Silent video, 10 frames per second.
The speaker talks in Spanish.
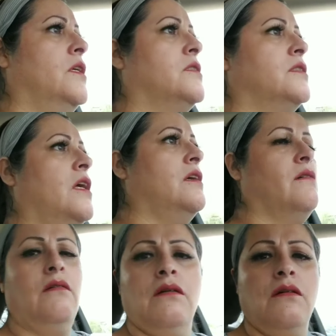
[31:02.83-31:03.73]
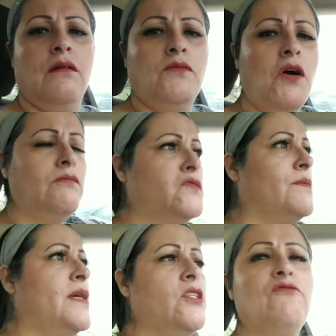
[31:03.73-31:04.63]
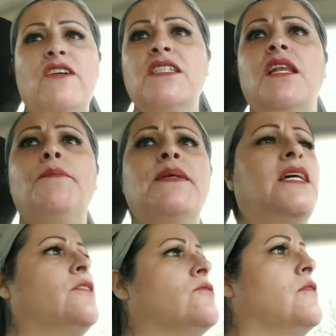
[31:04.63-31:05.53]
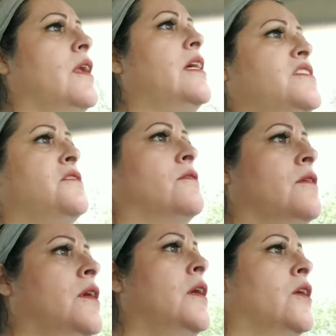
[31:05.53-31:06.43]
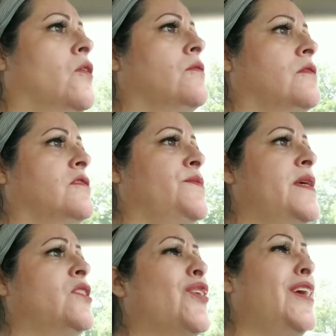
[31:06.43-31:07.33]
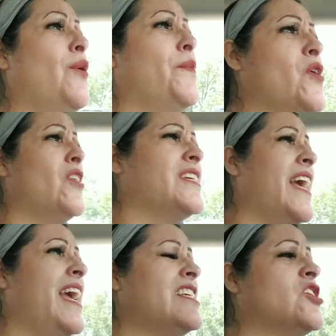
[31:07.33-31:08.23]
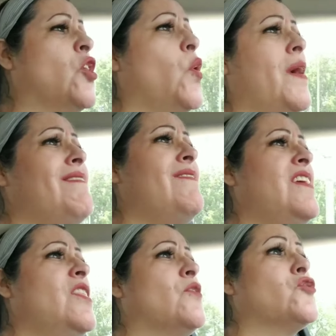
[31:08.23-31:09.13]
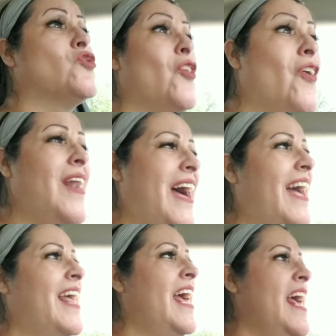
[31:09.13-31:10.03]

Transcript: este, no, se me hizo fácil empezar yo sola sin con nacimiento y lo peor que esto lo he vivido sola,